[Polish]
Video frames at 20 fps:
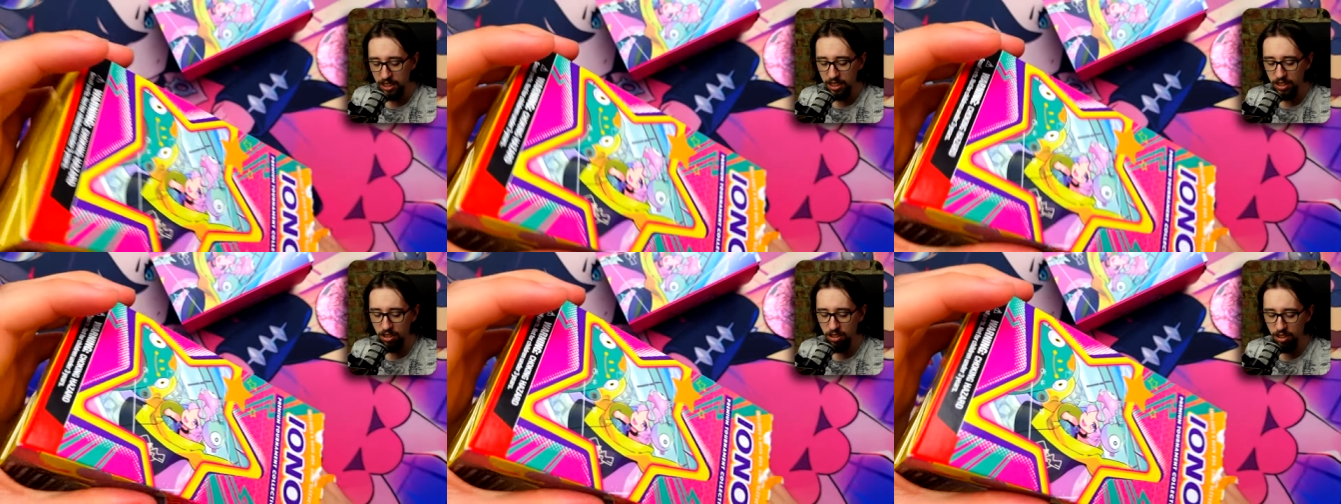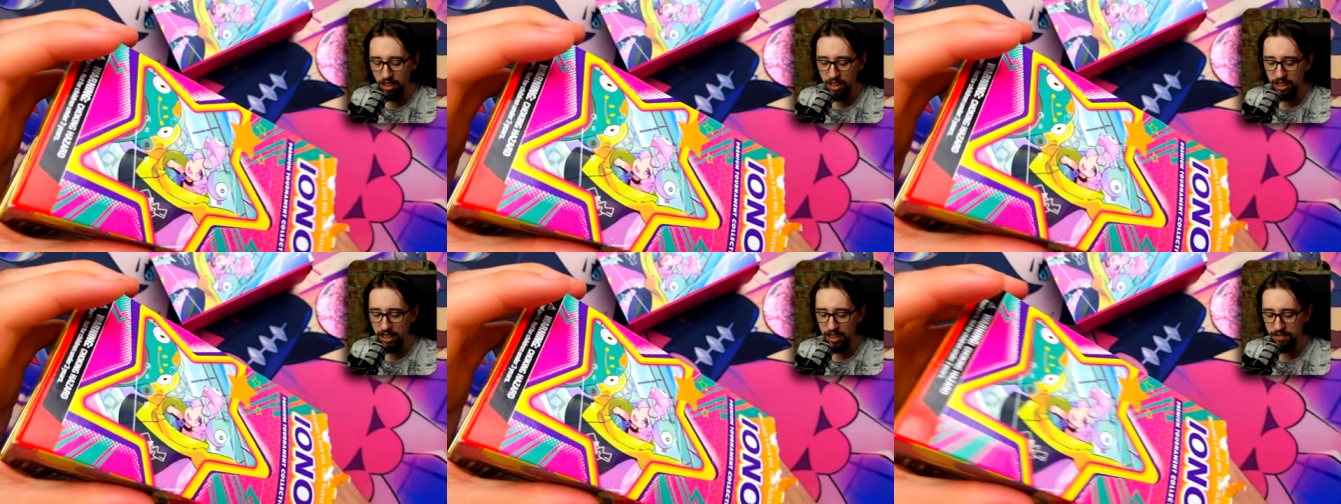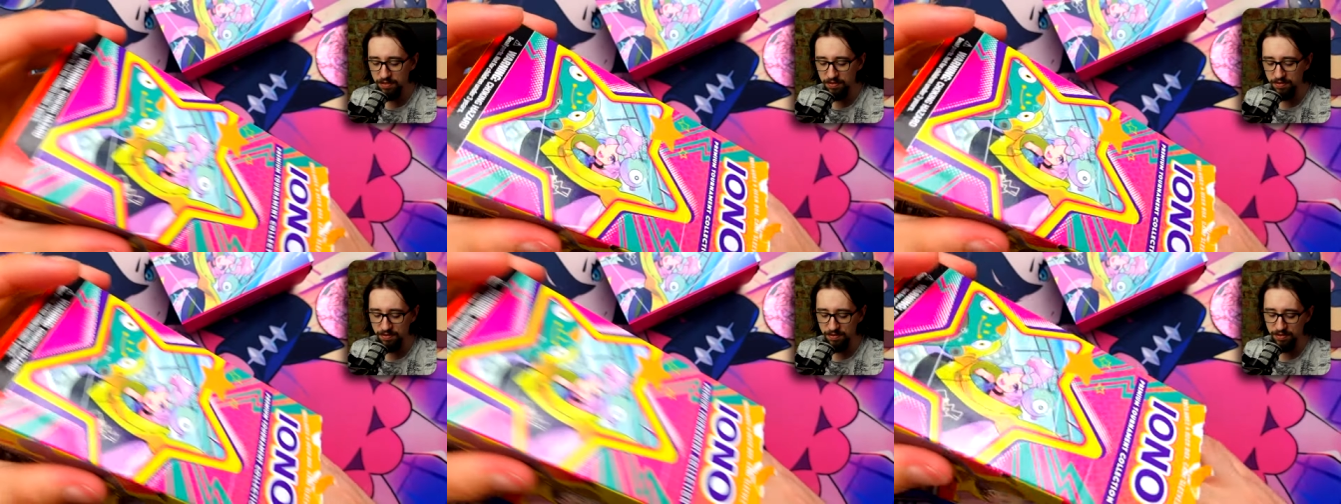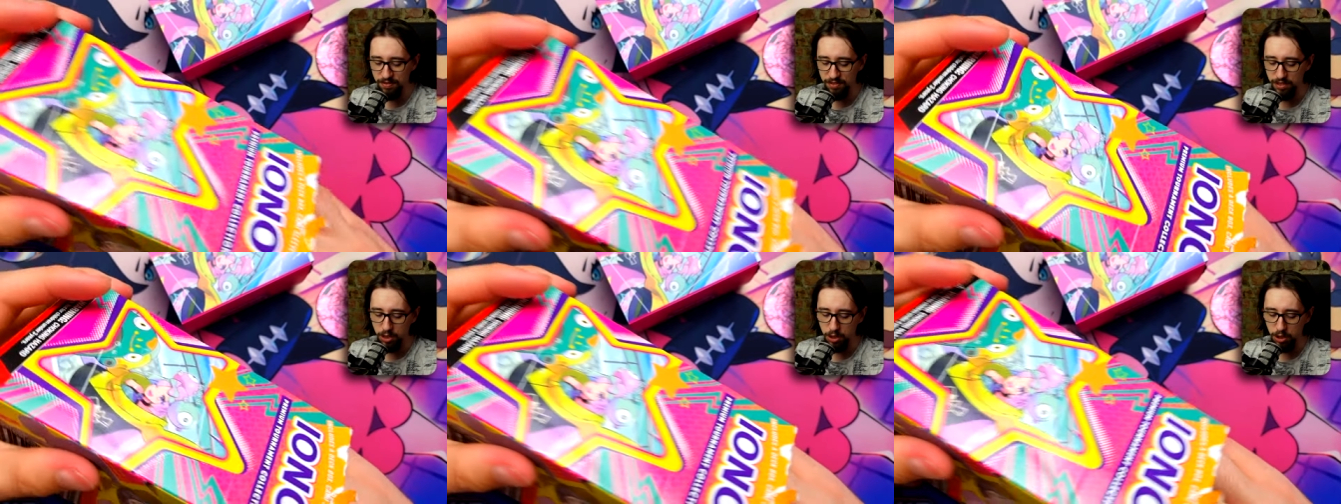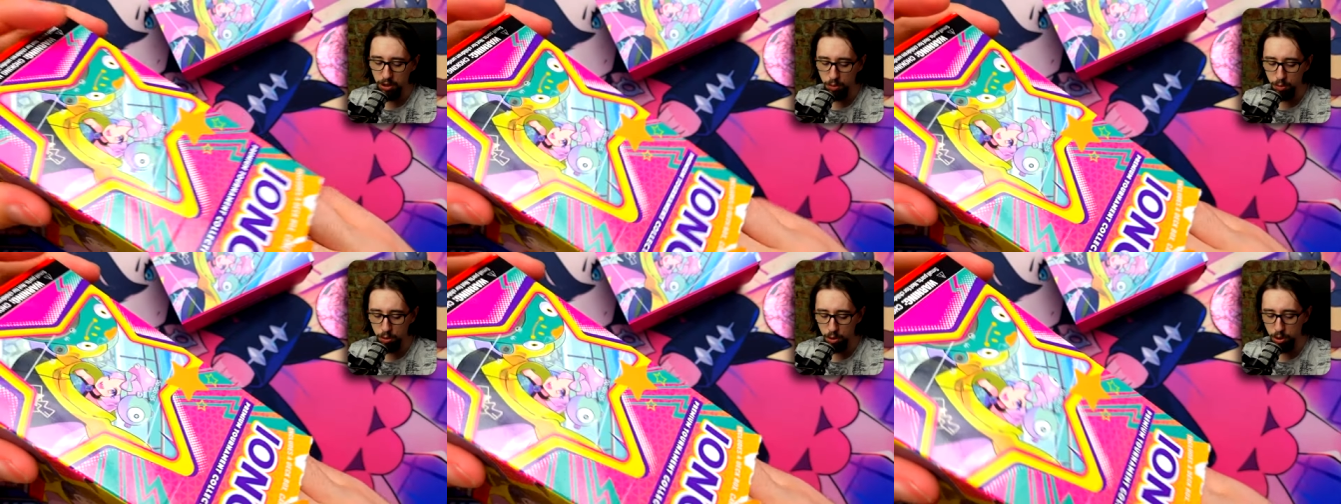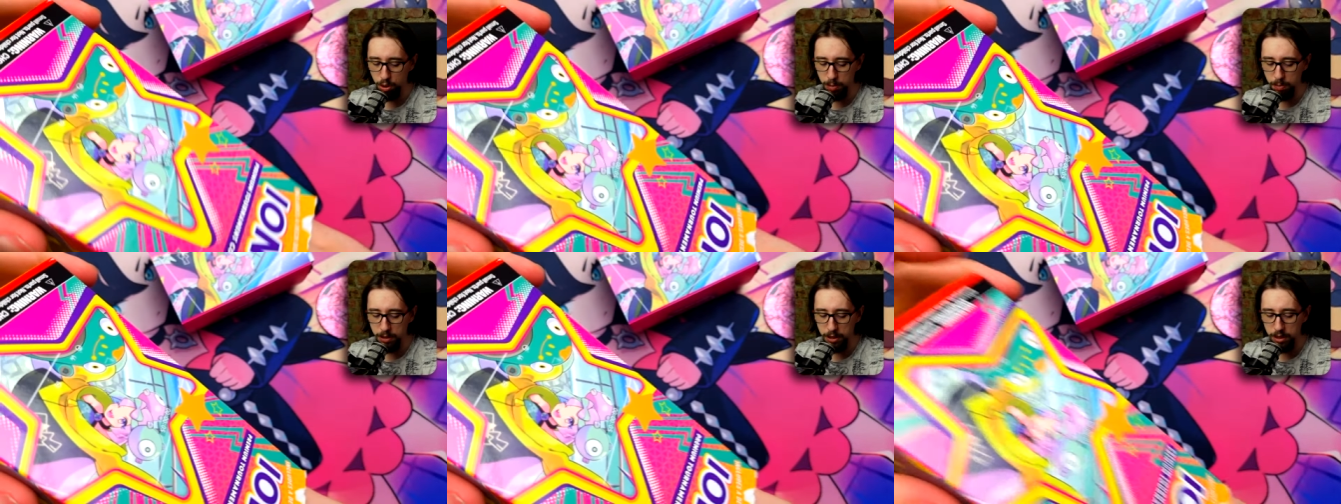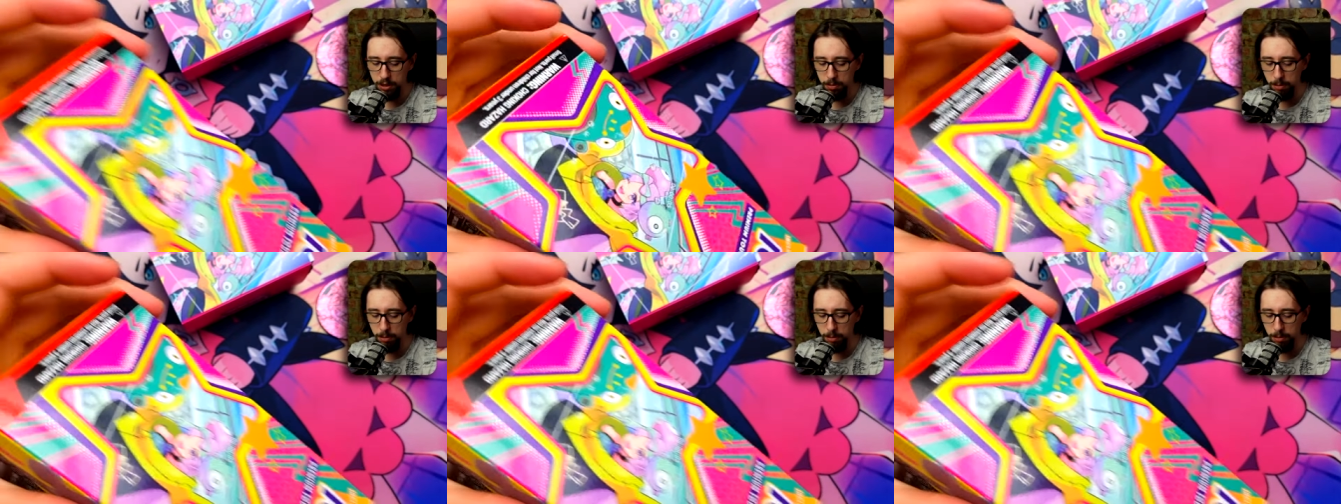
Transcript: no ale cóż my